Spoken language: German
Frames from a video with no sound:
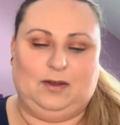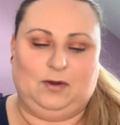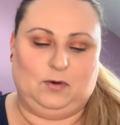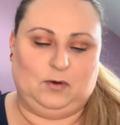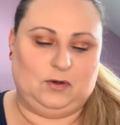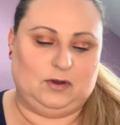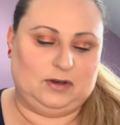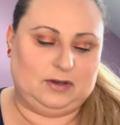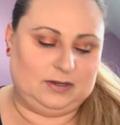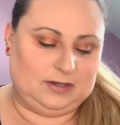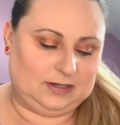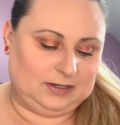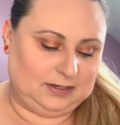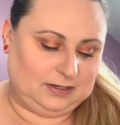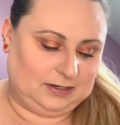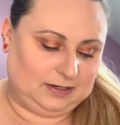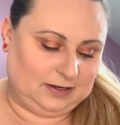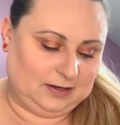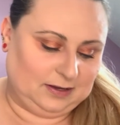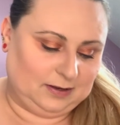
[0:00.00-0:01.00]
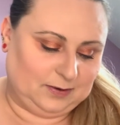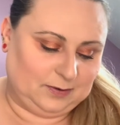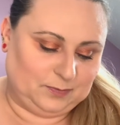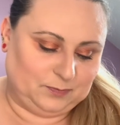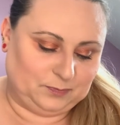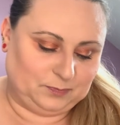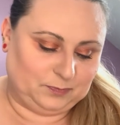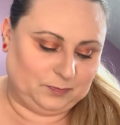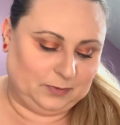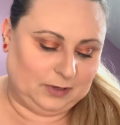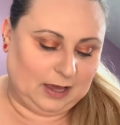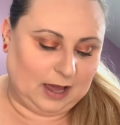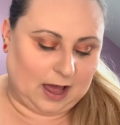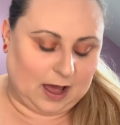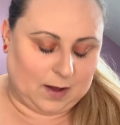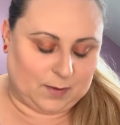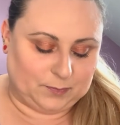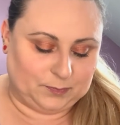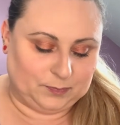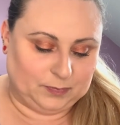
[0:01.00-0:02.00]
Und ähm,
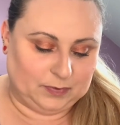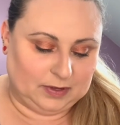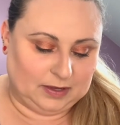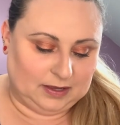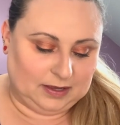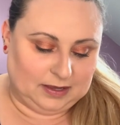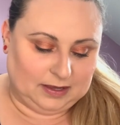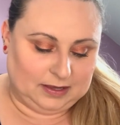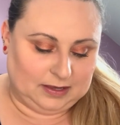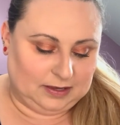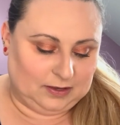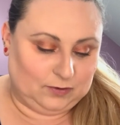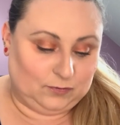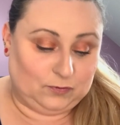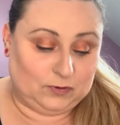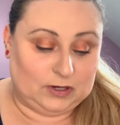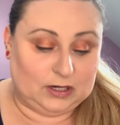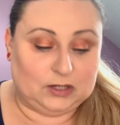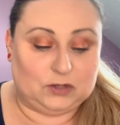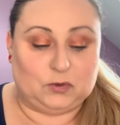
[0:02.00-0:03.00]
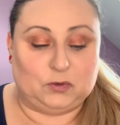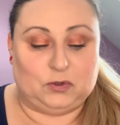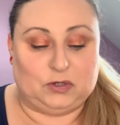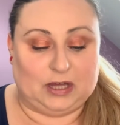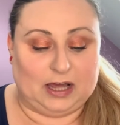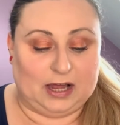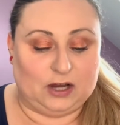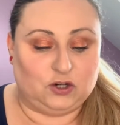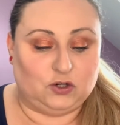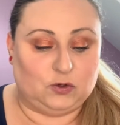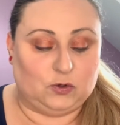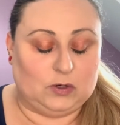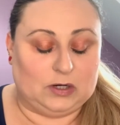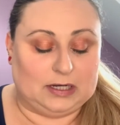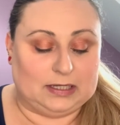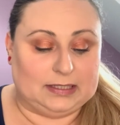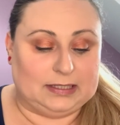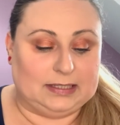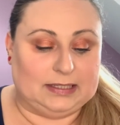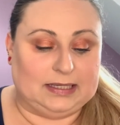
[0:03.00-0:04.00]
ja, finde ich total schön,
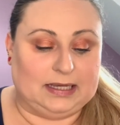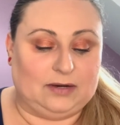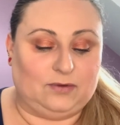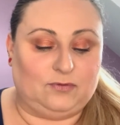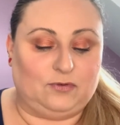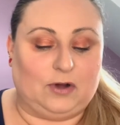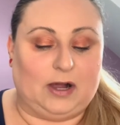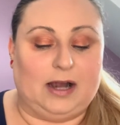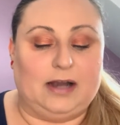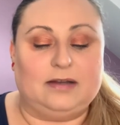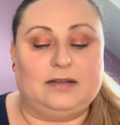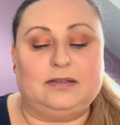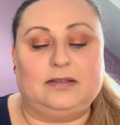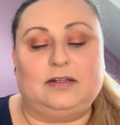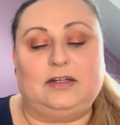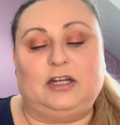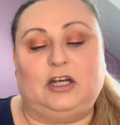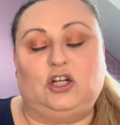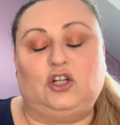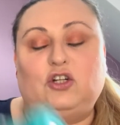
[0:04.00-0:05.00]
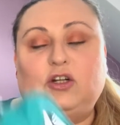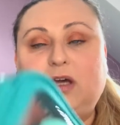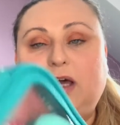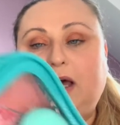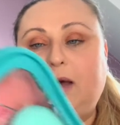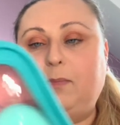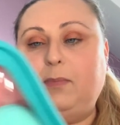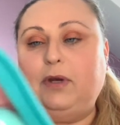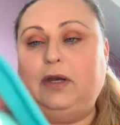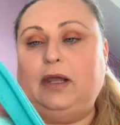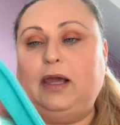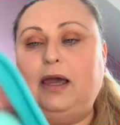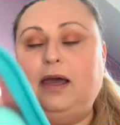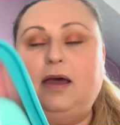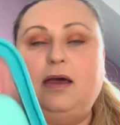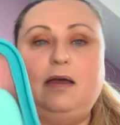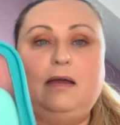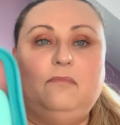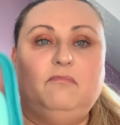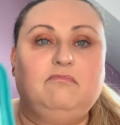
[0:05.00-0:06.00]
das Design. Vor allem diese Tasche kann man
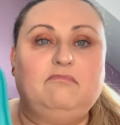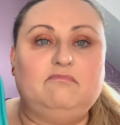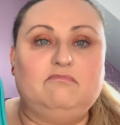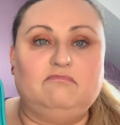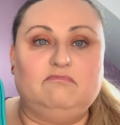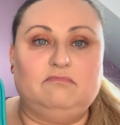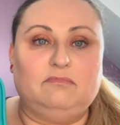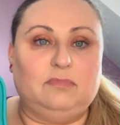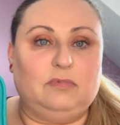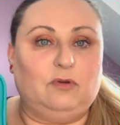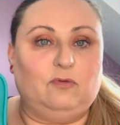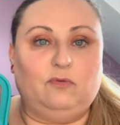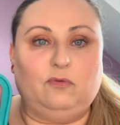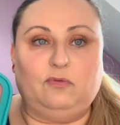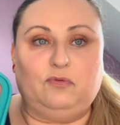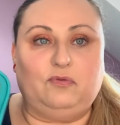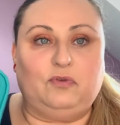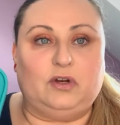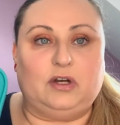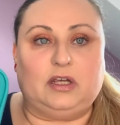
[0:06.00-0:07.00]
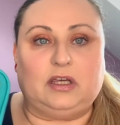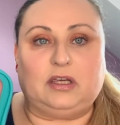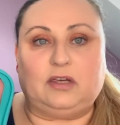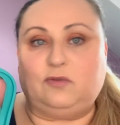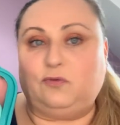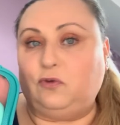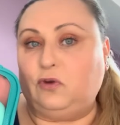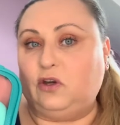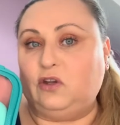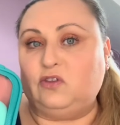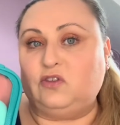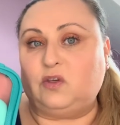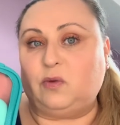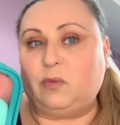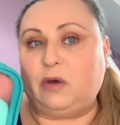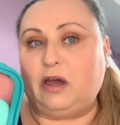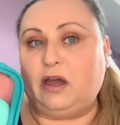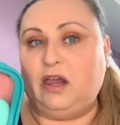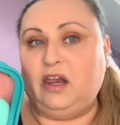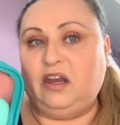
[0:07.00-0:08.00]
ja, finde ich, für den
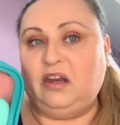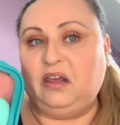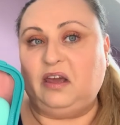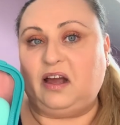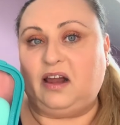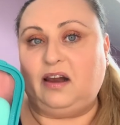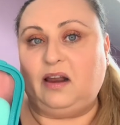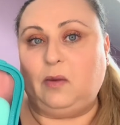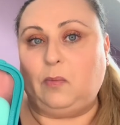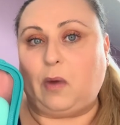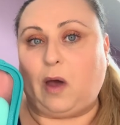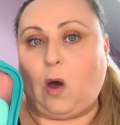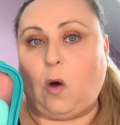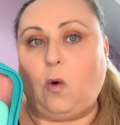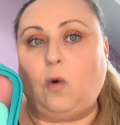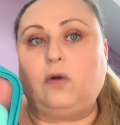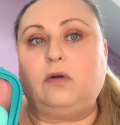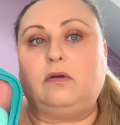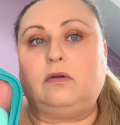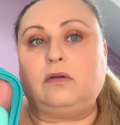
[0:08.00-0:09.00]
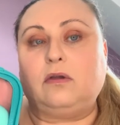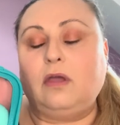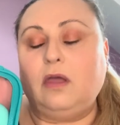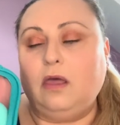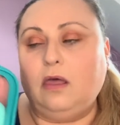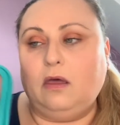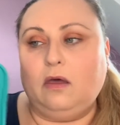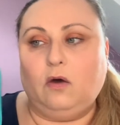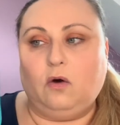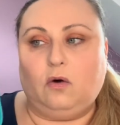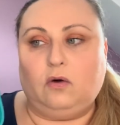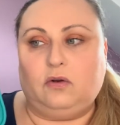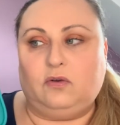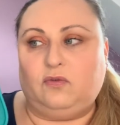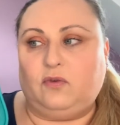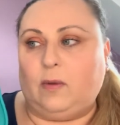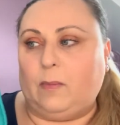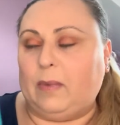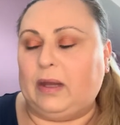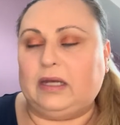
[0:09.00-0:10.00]
Sommer ideal gebrauchen. Und
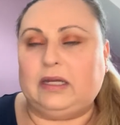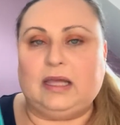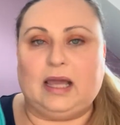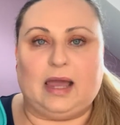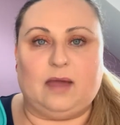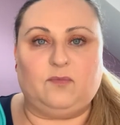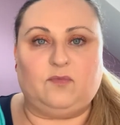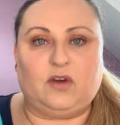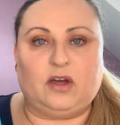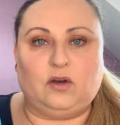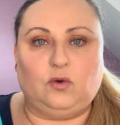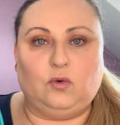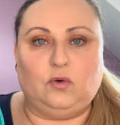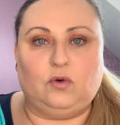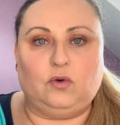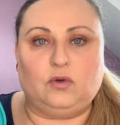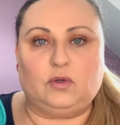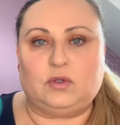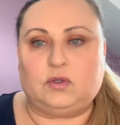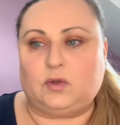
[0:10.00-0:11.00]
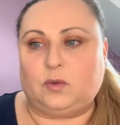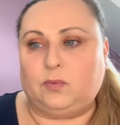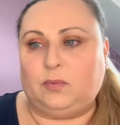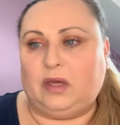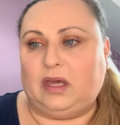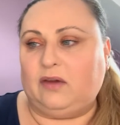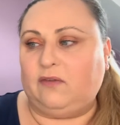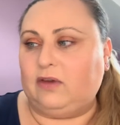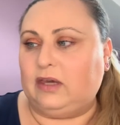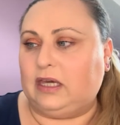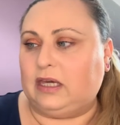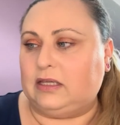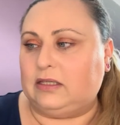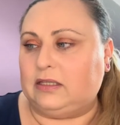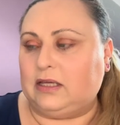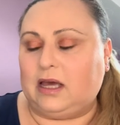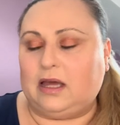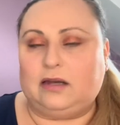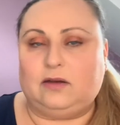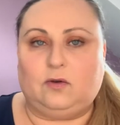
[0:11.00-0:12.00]
wenn man die einfach nur nutzt, um irgendwelche
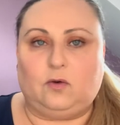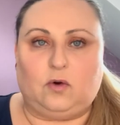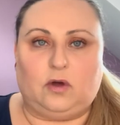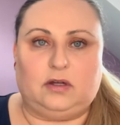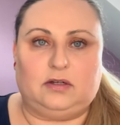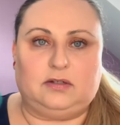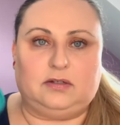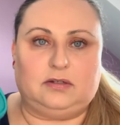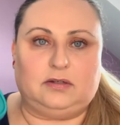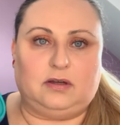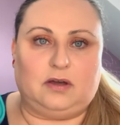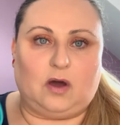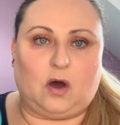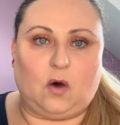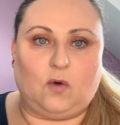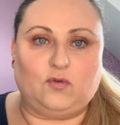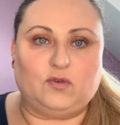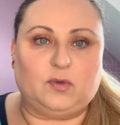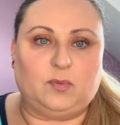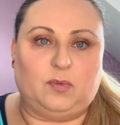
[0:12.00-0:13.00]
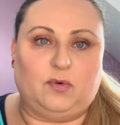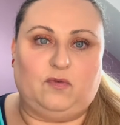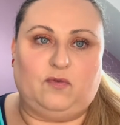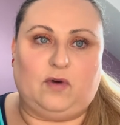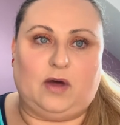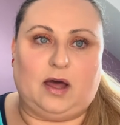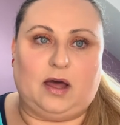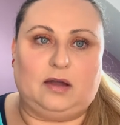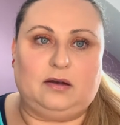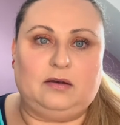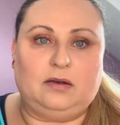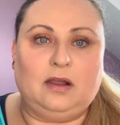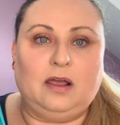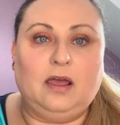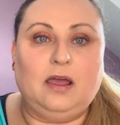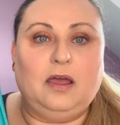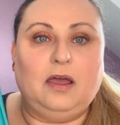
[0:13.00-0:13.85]
Sachen dort äh, aufzubewahren